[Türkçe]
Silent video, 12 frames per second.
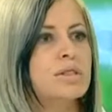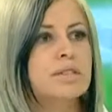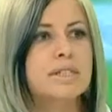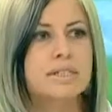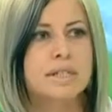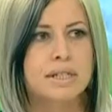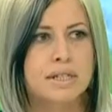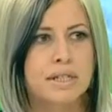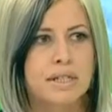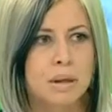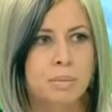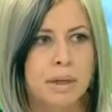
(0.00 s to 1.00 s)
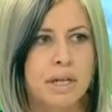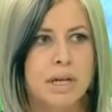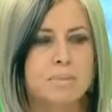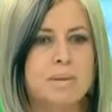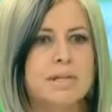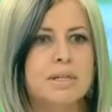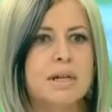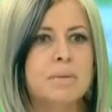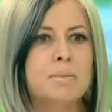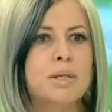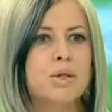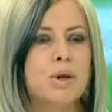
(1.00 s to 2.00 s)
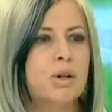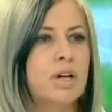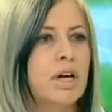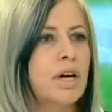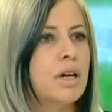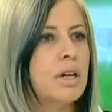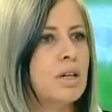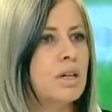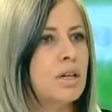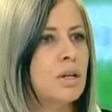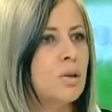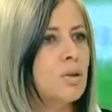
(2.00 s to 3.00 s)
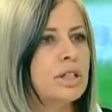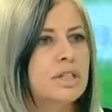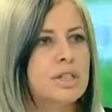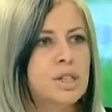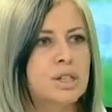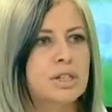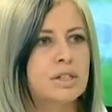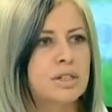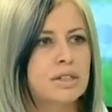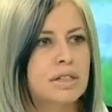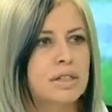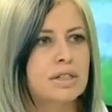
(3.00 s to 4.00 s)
istediği zaman emzirebiliyor. E, o ilişkinin ilk